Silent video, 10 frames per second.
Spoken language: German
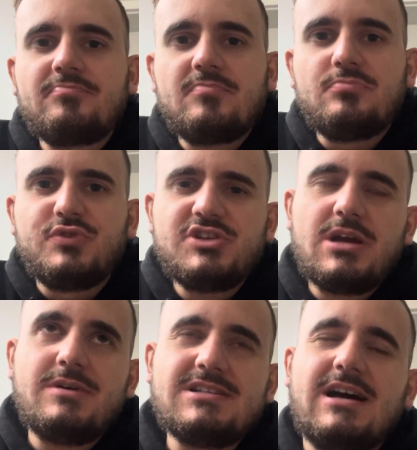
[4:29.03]
muss ich
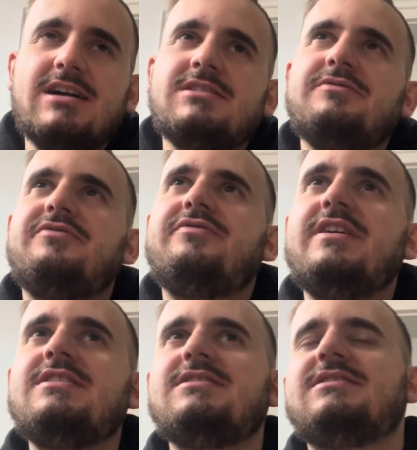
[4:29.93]
aber sagen,
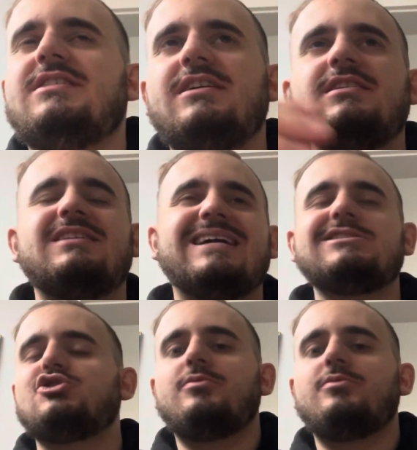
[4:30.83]
finde den ganz